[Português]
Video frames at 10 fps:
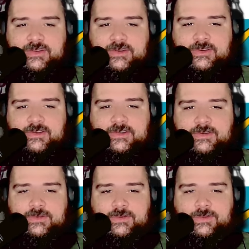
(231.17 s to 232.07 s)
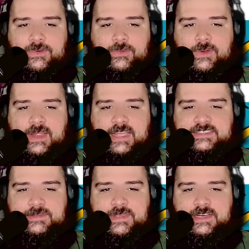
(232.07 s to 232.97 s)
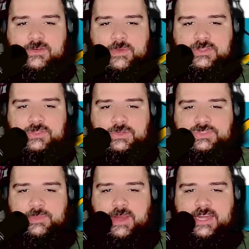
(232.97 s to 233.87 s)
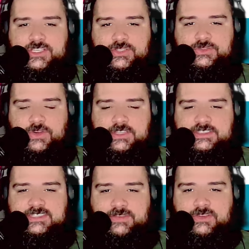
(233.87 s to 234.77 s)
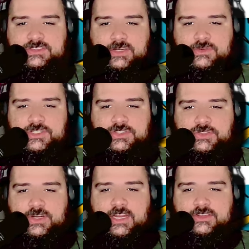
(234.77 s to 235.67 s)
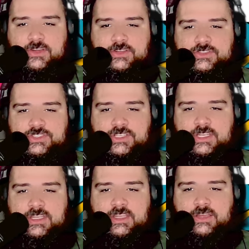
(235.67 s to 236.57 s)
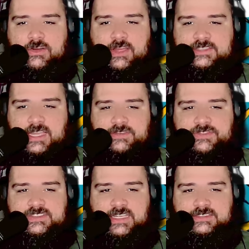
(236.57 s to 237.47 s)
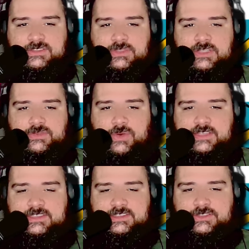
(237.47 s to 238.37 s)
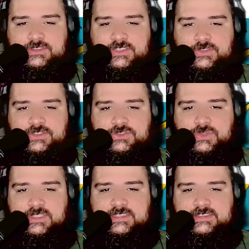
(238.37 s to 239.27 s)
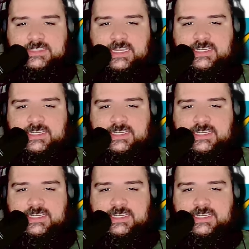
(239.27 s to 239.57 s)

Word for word: O, o Casimir comentou sobre a arte dos orcs escreveu se algum editor aleatório de OSR fizesse um livro com essas ilustrações, toda a